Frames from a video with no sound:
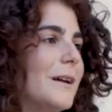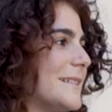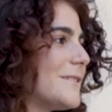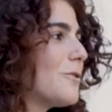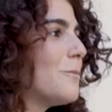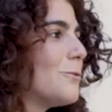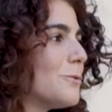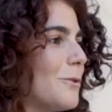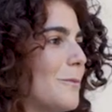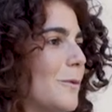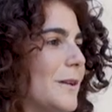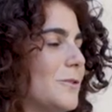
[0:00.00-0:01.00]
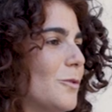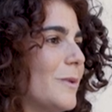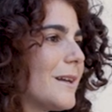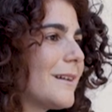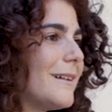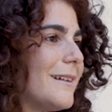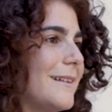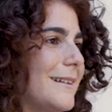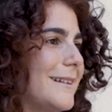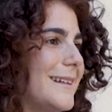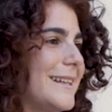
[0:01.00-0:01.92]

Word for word: È stato appunto il momento per eh,